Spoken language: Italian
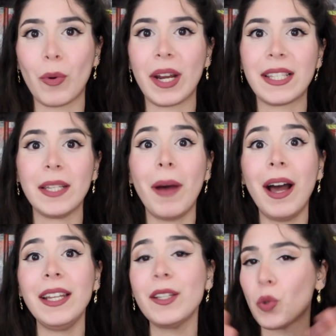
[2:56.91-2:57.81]

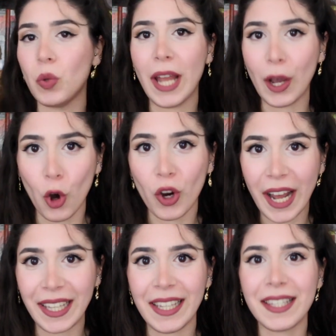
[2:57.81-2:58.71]
quaresimali, sulle
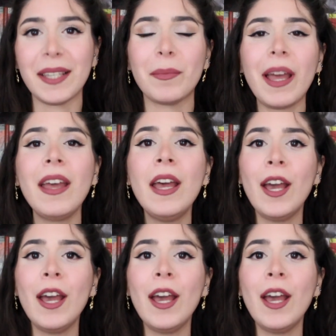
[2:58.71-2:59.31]
coraisime,